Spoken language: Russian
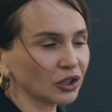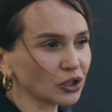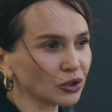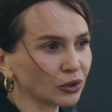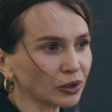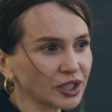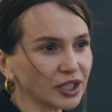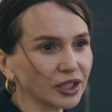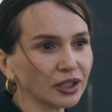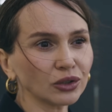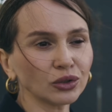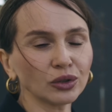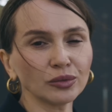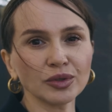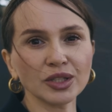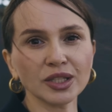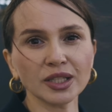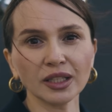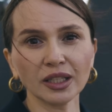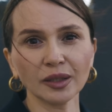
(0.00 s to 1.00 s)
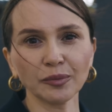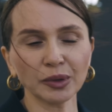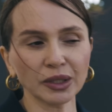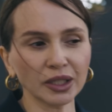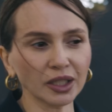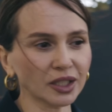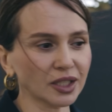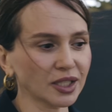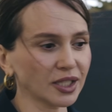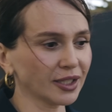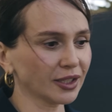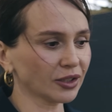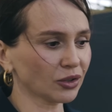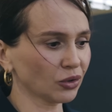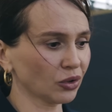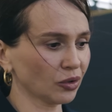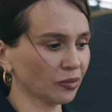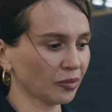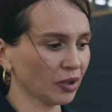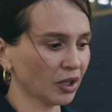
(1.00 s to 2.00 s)
Консультируемся и
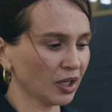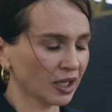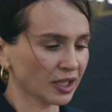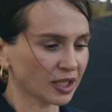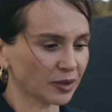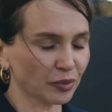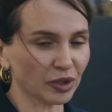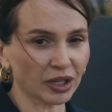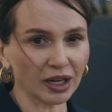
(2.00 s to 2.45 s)
проектируем с